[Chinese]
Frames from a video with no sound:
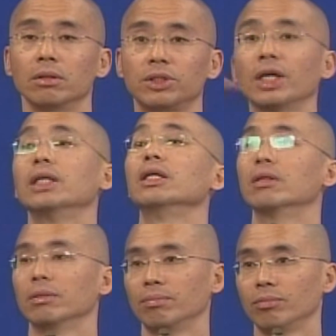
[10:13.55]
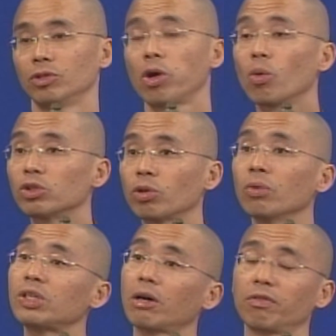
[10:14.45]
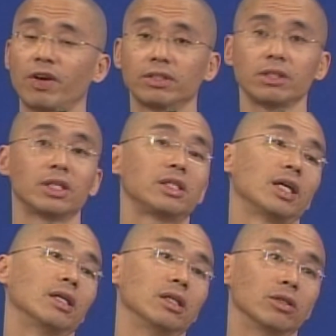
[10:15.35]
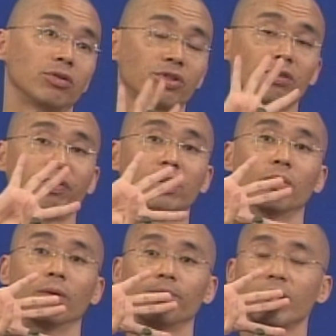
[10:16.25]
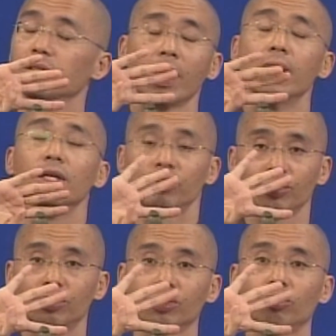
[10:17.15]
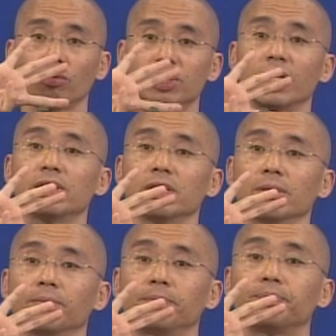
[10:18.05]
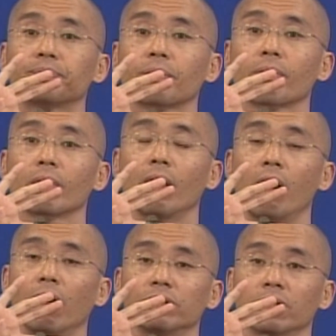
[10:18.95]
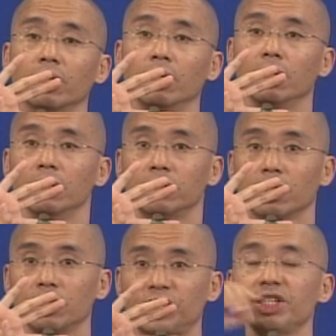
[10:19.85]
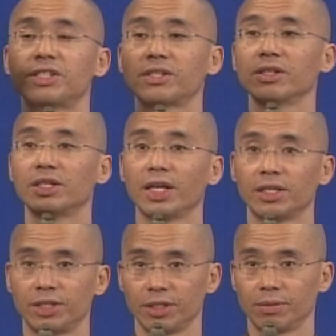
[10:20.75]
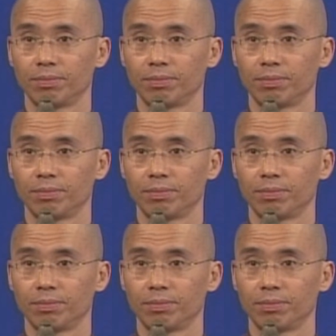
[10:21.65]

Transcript: 建立了，透过宗教的方式已经建立了，就是吠陀，就是四四种阶级，啊，这个这个祭司的阶级，